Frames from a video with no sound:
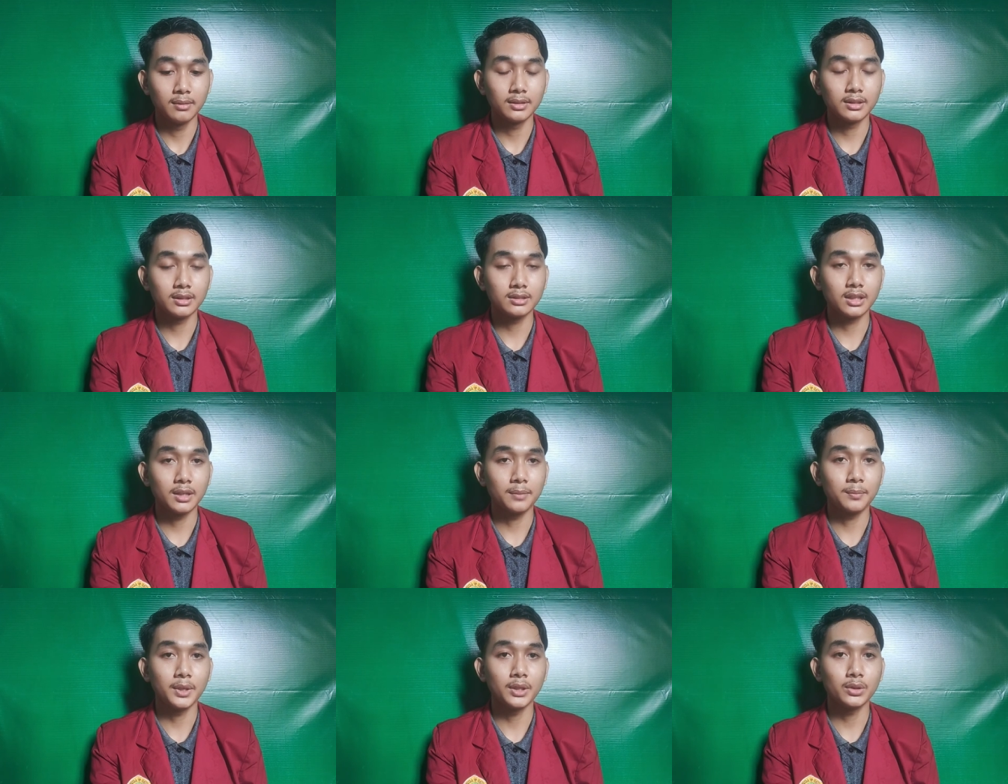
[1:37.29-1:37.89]

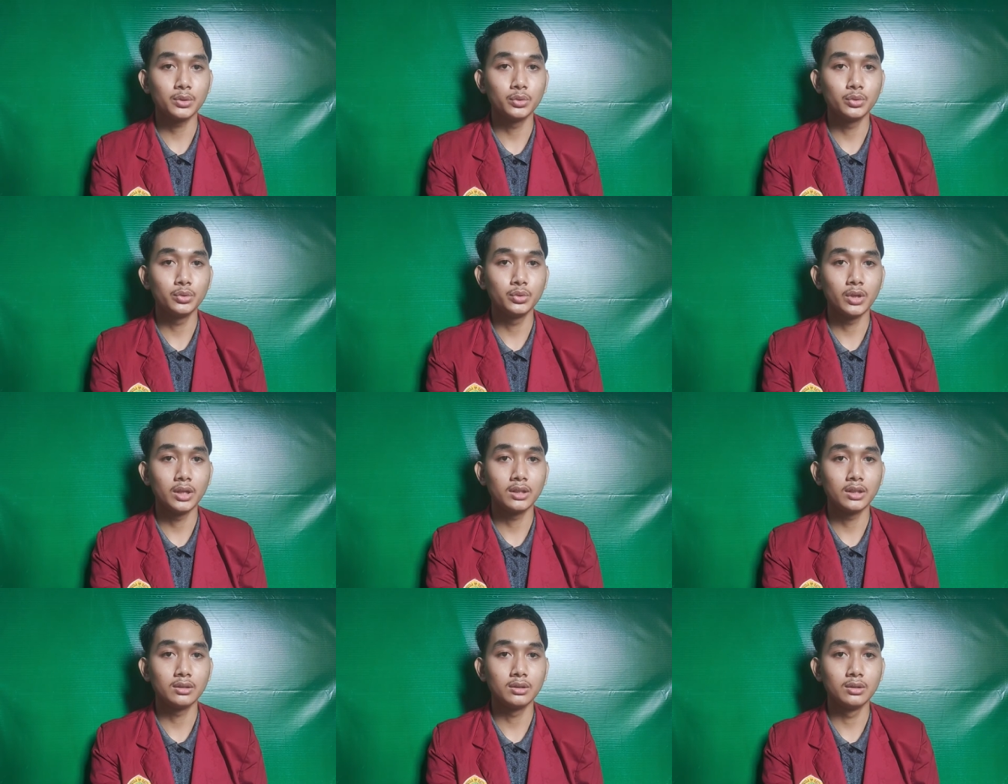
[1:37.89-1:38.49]
tercapai
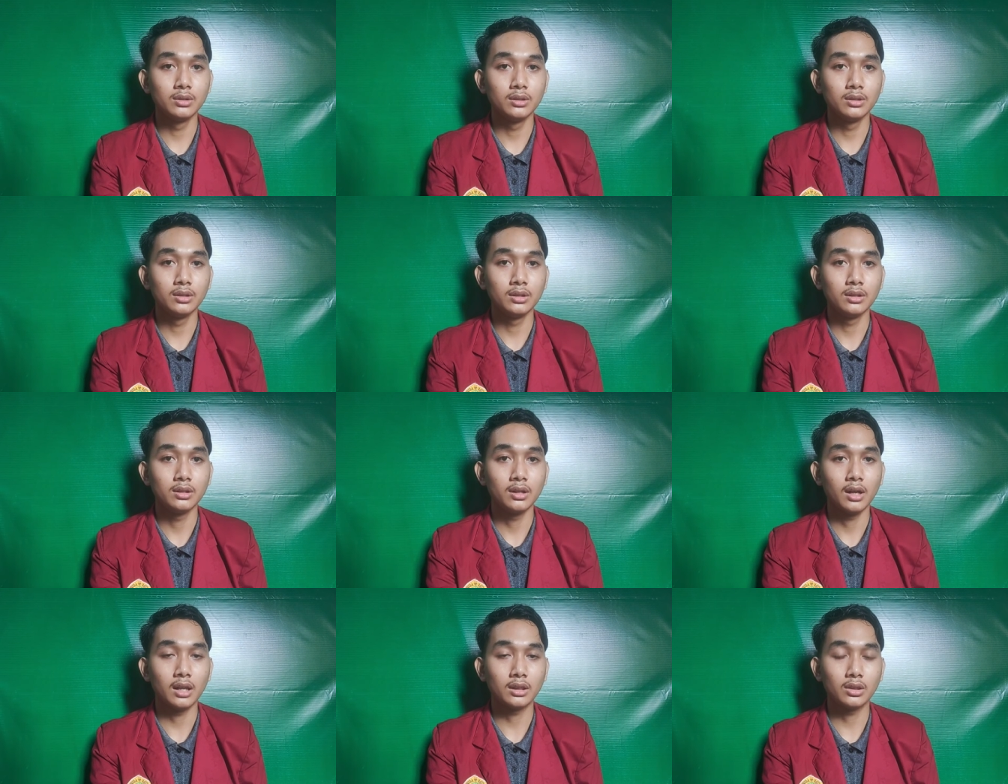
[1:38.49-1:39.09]
tujuan
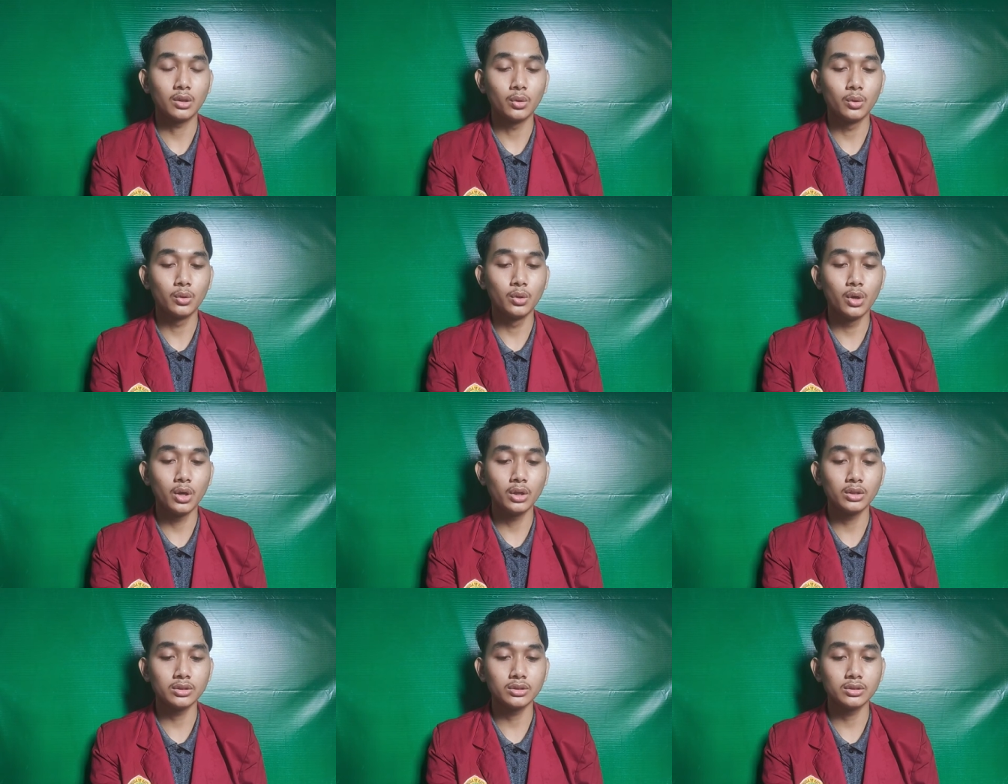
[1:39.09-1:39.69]
atau
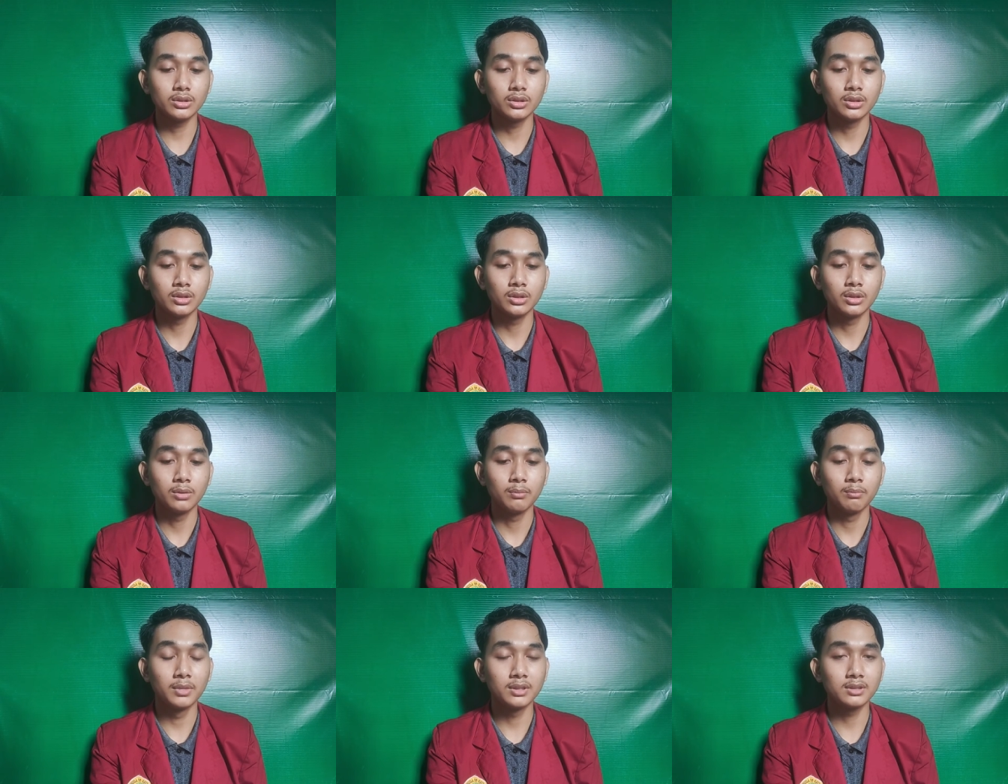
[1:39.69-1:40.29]
goals
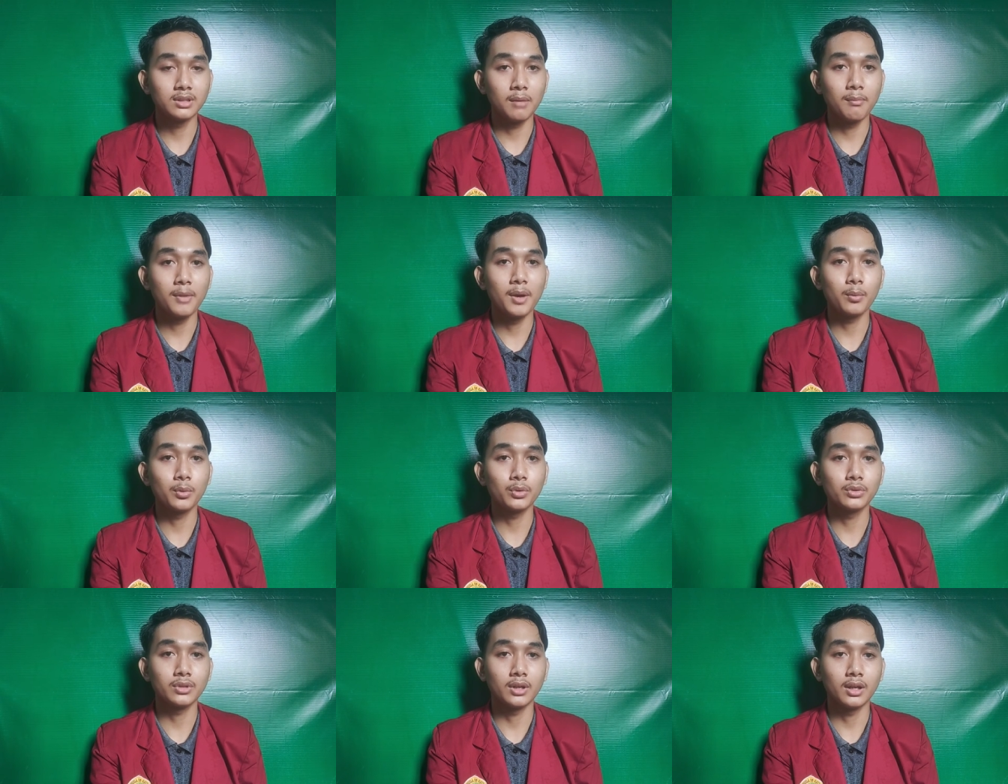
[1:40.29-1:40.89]
bersama
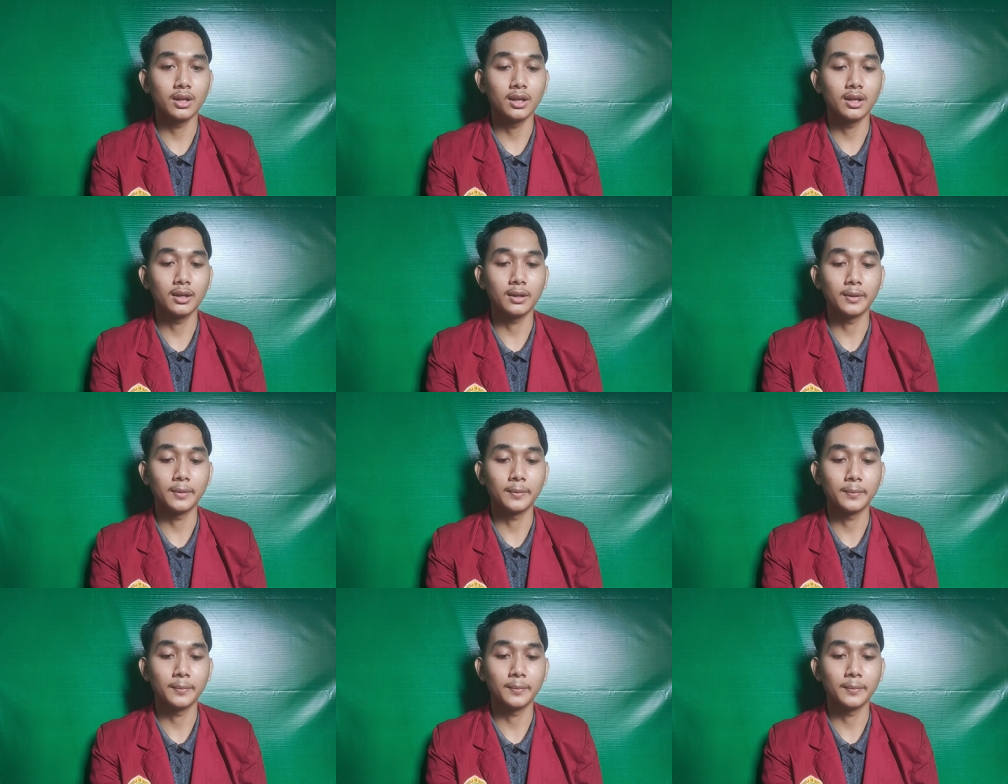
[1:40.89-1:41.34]
perusahaan.